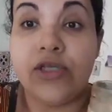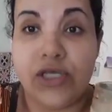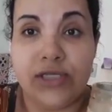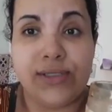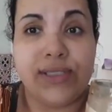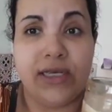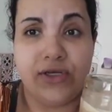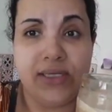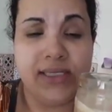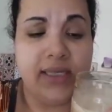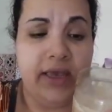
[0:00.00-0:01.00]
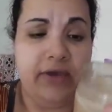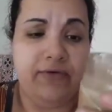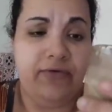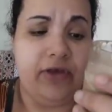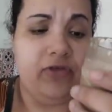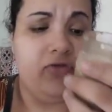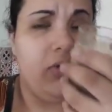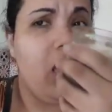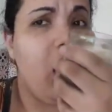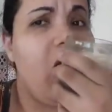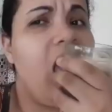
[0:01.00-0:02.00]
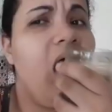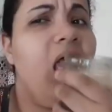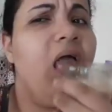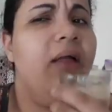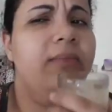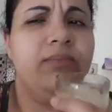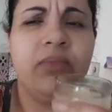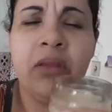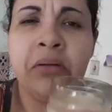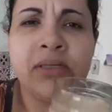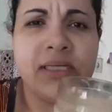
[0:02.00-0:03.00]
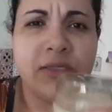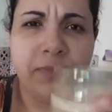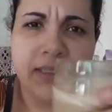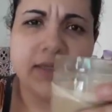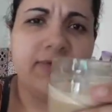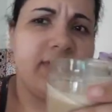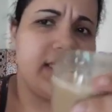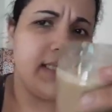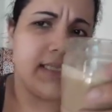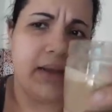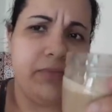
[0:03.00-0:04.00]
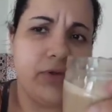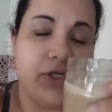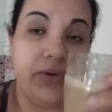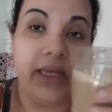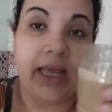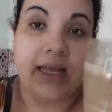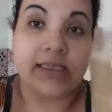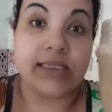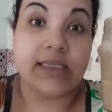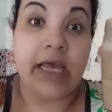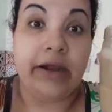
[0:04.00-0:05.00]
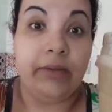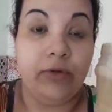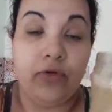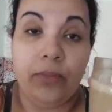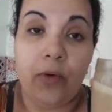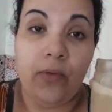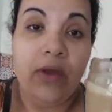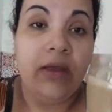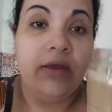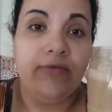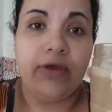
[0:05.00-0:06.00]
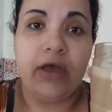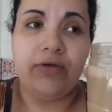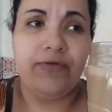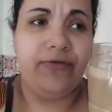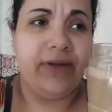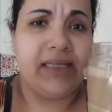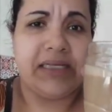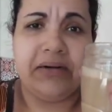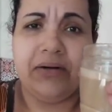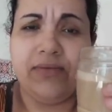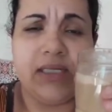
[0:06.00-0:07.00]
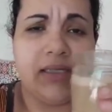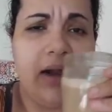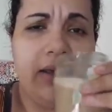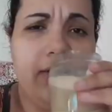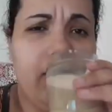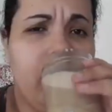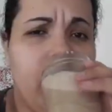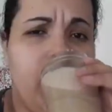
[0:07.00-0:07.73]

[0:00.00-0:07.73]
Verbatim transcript: Gente, eu sei que já encerrei o vídeo. Hum, vocês precisam fazer esse cappuccino em casa. Sério, é muito bom. Ficar no freezer, não estrague, ó.